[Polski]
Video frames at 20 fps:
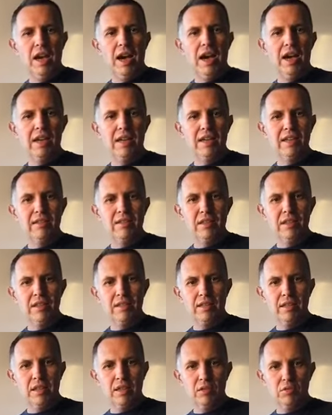
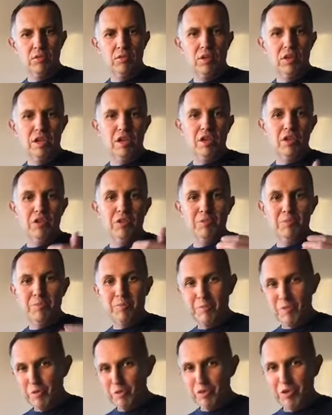argentyński, który
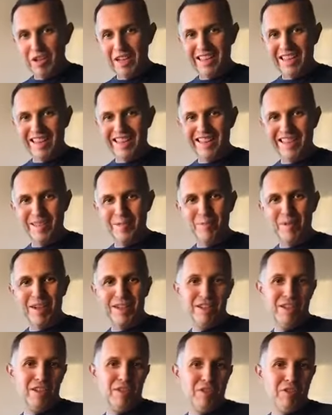był dogadany z
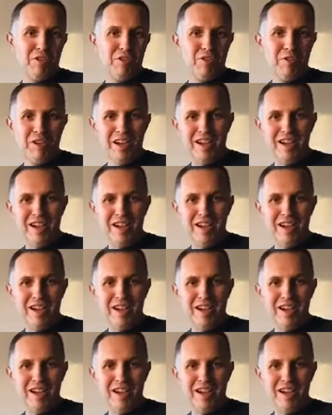Barceloną,